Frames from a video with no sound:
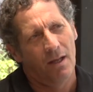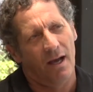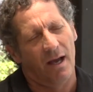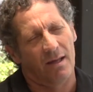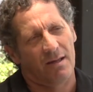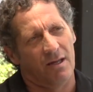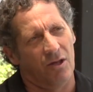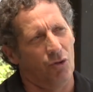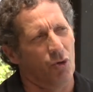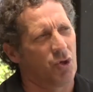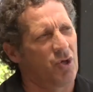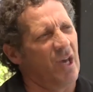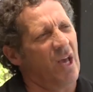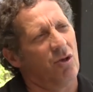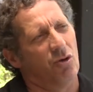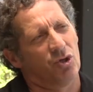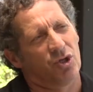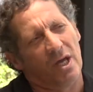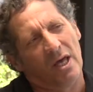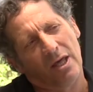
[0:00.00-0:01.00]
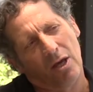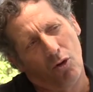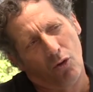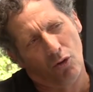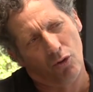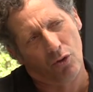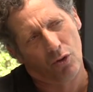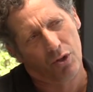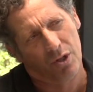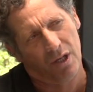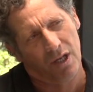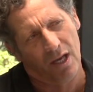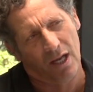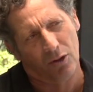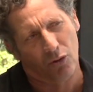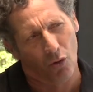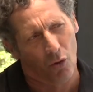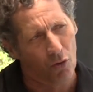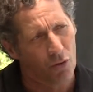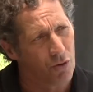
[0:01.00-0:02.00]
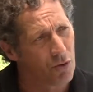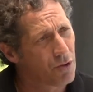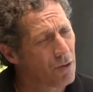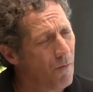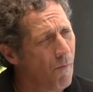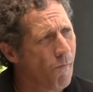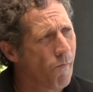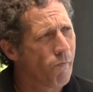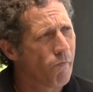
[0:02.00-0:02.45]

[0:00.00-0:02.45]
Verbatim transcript: hace dos años ya desconoce a todos.